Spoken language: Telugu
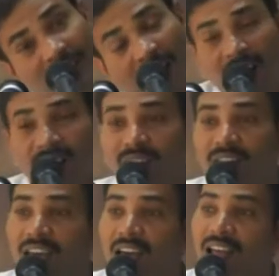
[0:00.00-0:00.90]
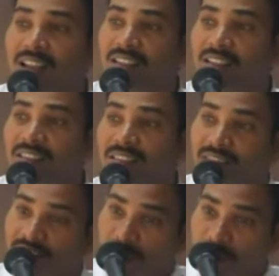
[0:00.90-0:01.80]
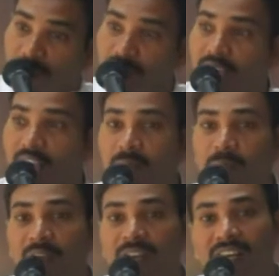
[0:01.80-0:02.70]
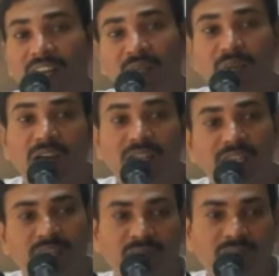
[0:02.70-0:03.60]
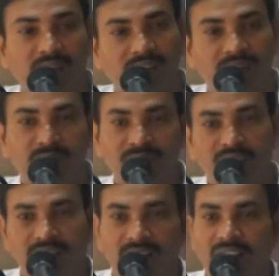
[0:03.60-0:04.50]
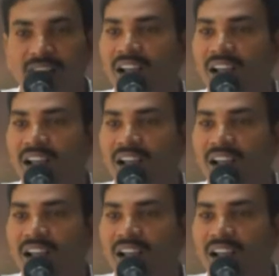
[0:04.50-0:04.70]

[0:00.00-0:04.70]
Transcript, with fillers: నాకులా తమను కాపాడిన వారి దేవుడు ఎవరైనా ఉన్నారా